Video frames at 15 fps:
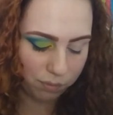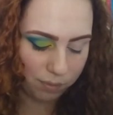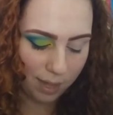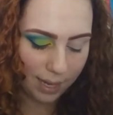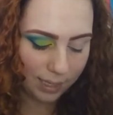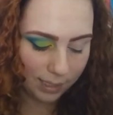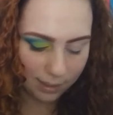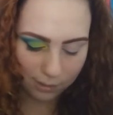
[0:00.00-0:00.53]

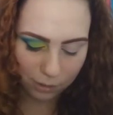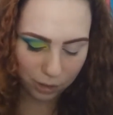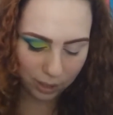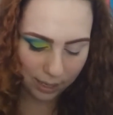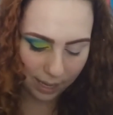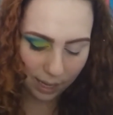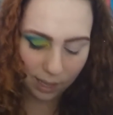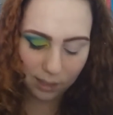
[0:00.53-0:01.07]
velha de
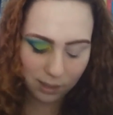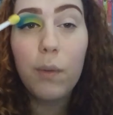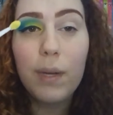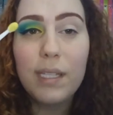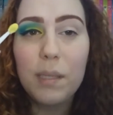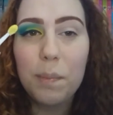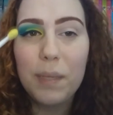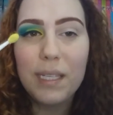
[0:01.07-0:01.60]
guerra. E com
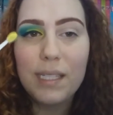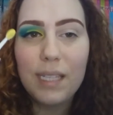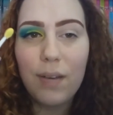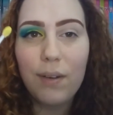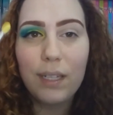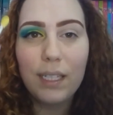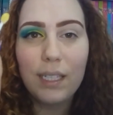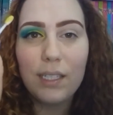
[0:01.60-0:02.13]
esse
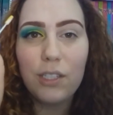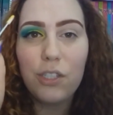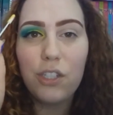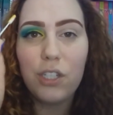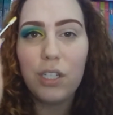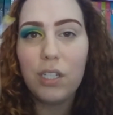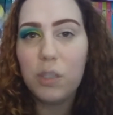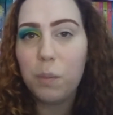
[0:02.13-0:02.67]
pincel aqui
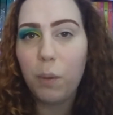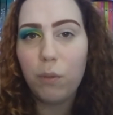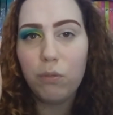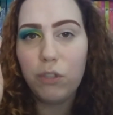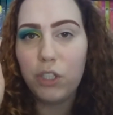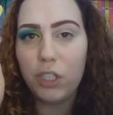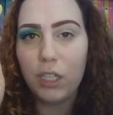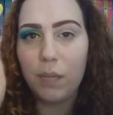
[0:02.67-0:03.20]
de
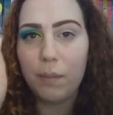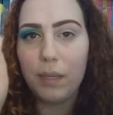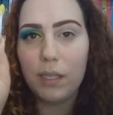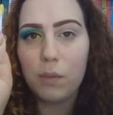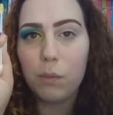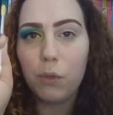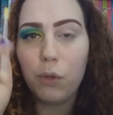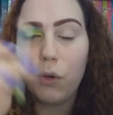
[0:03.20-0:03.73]
esponjinha
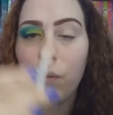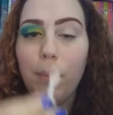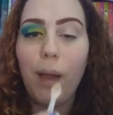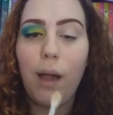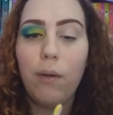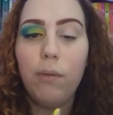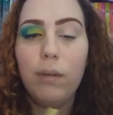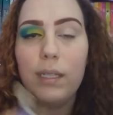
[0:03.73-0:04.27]
mesmo,
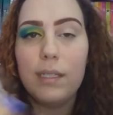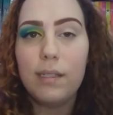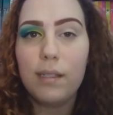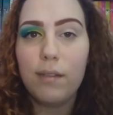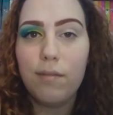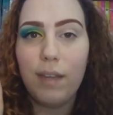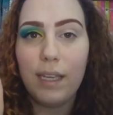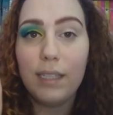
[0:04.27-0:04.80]
normal,
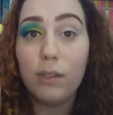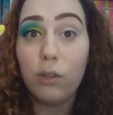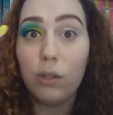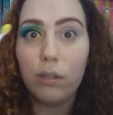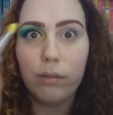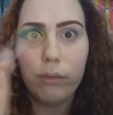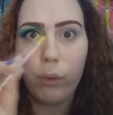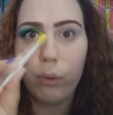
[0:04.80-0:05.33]
esses que vem
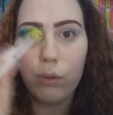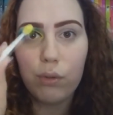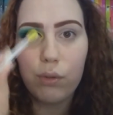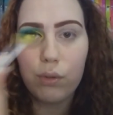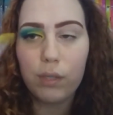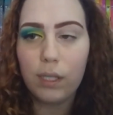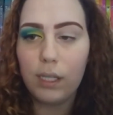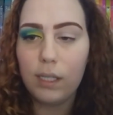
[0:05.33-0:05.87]
em todos
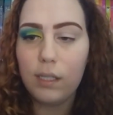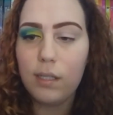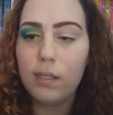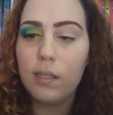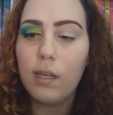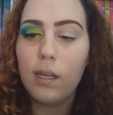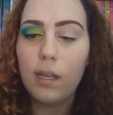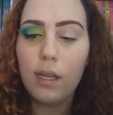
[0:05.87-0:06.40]
os
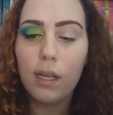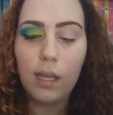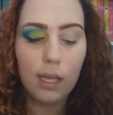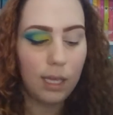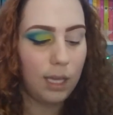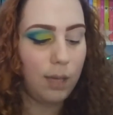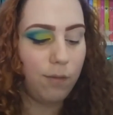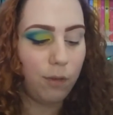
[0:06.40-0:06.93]
kits.
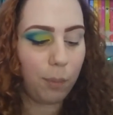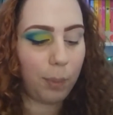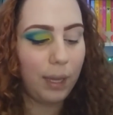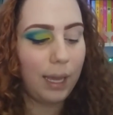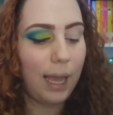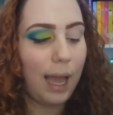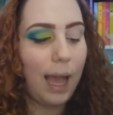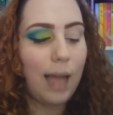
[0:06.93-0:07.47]
E vou
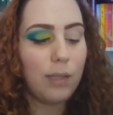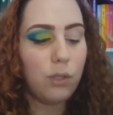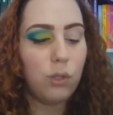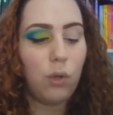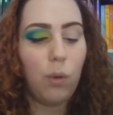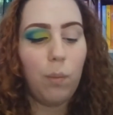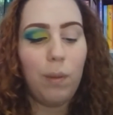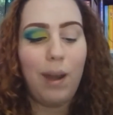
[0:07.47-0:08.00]
pegar a
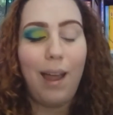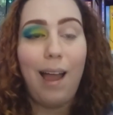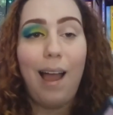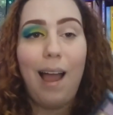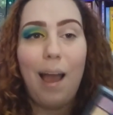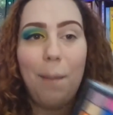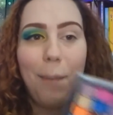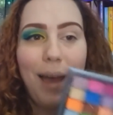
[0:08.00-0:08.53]
sombra
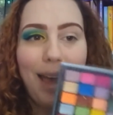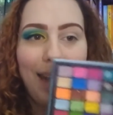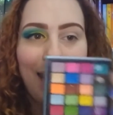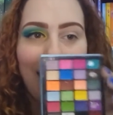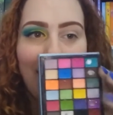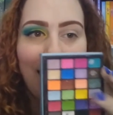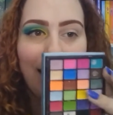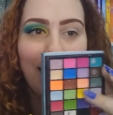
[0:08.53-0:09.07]

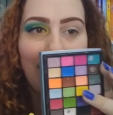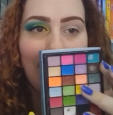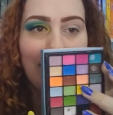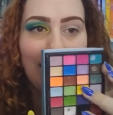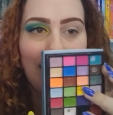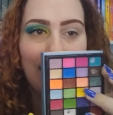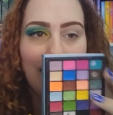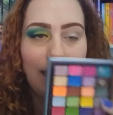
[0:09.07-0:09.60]
amarela
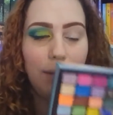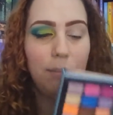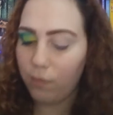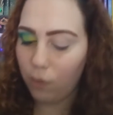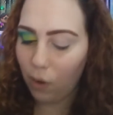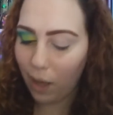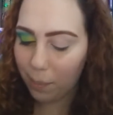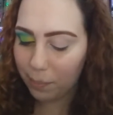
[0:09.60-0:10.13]
aqui,
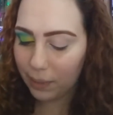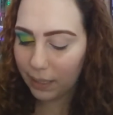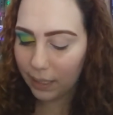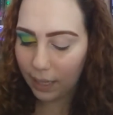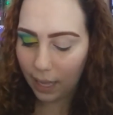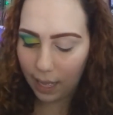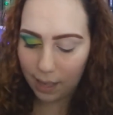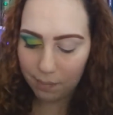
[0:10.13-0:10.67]
vou
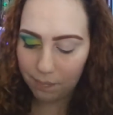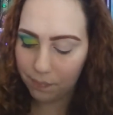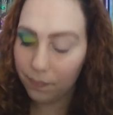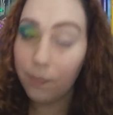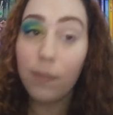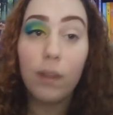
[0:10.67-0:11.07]
aplicar